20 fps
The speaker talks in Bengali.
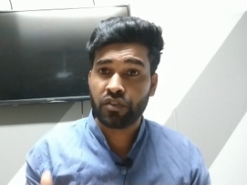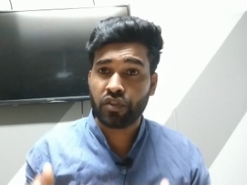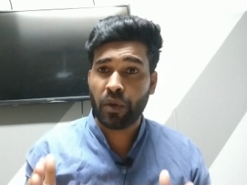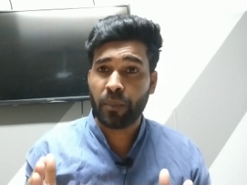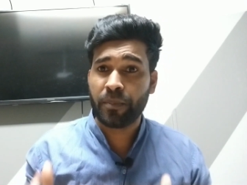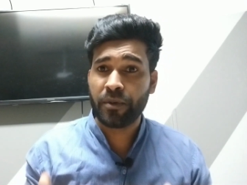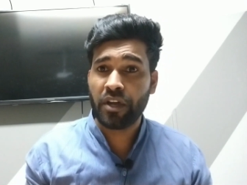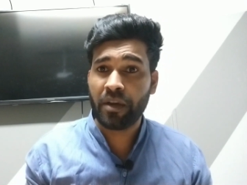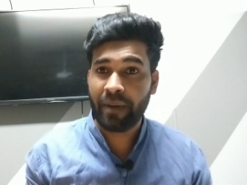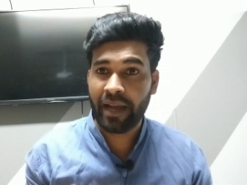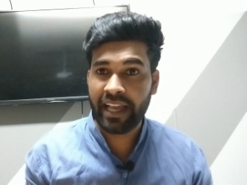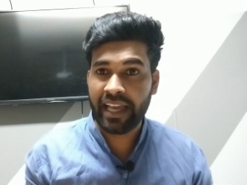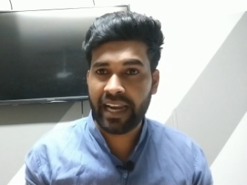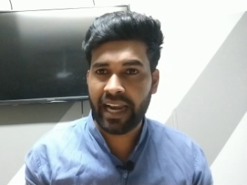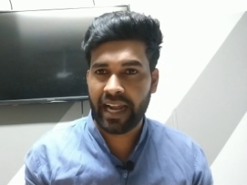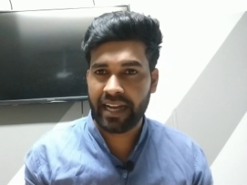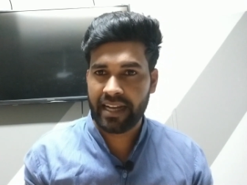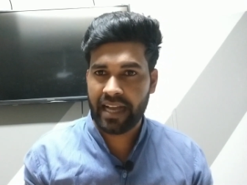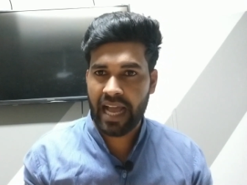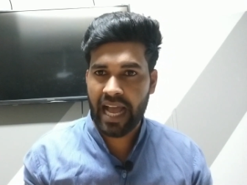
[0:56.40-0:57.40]
তো প্রিয়
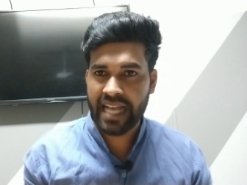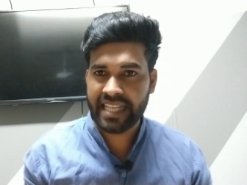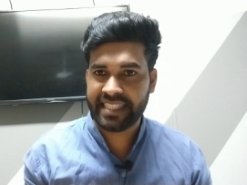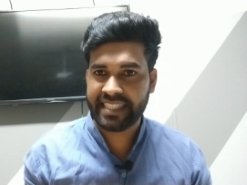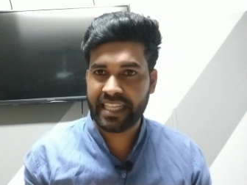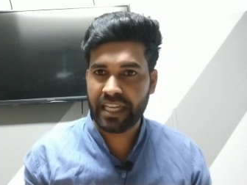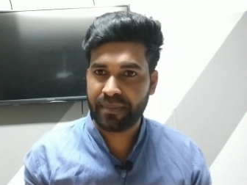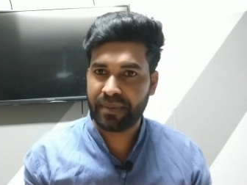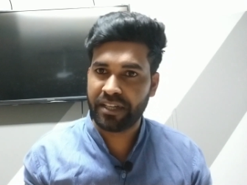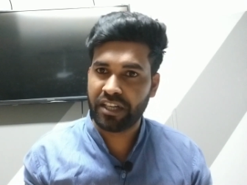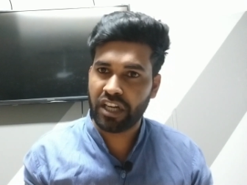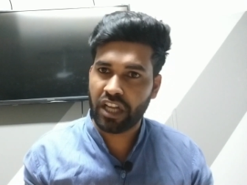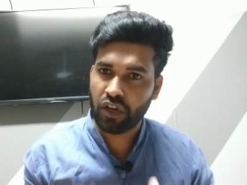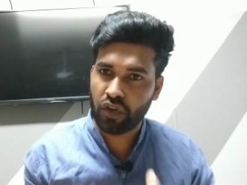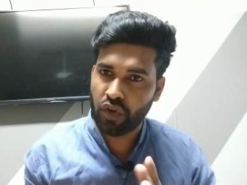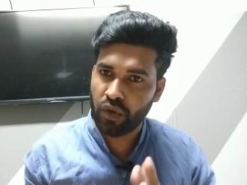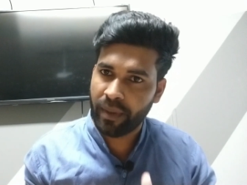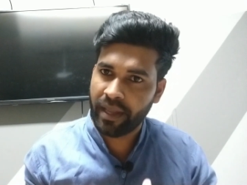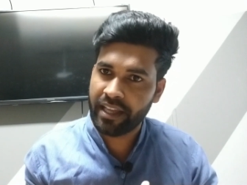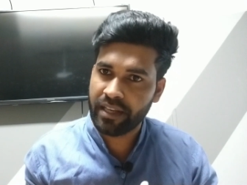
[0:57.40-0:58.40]
ভাইয়েরা আজকের ভিডিওটা
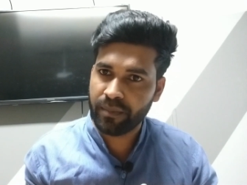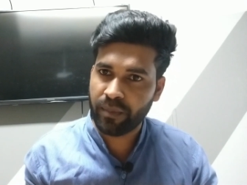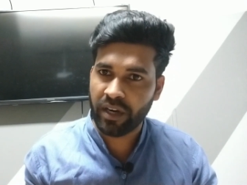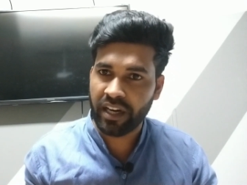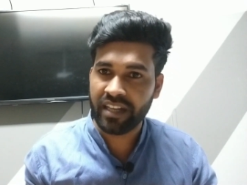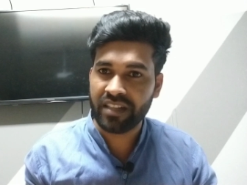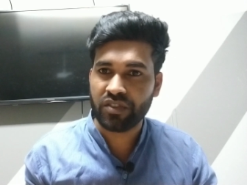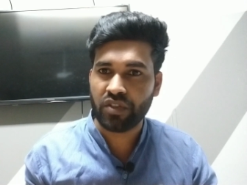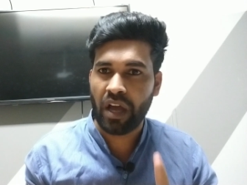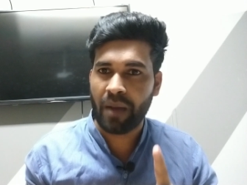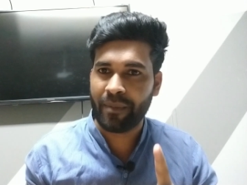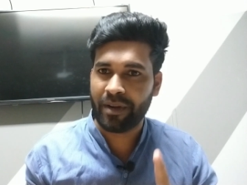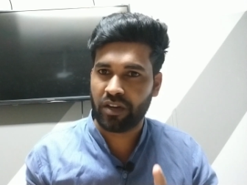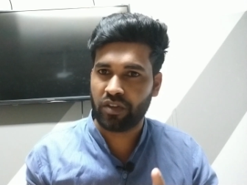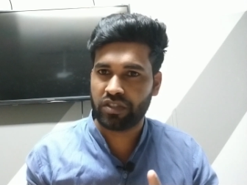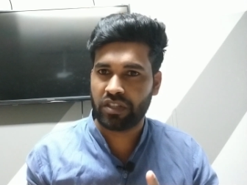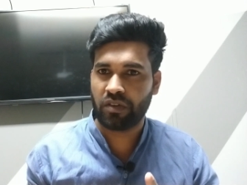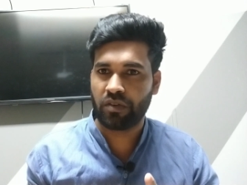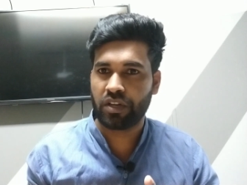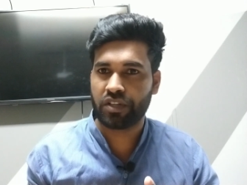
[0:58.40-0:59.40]
খুবই ইম্পর্টেন্ট তো আমার
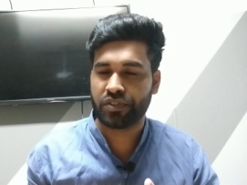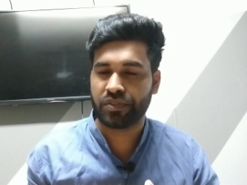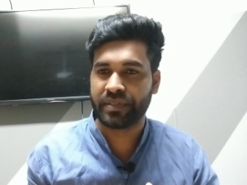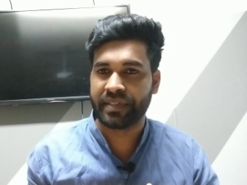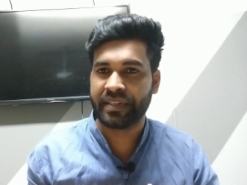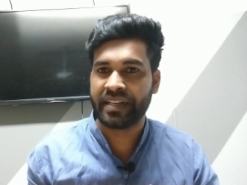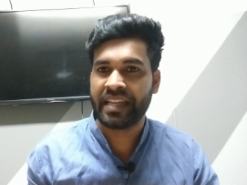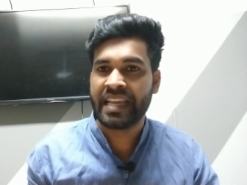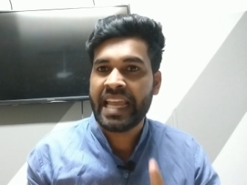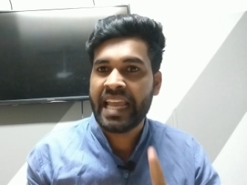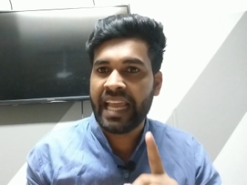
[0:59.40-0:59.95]
কথাগুলো শুনেন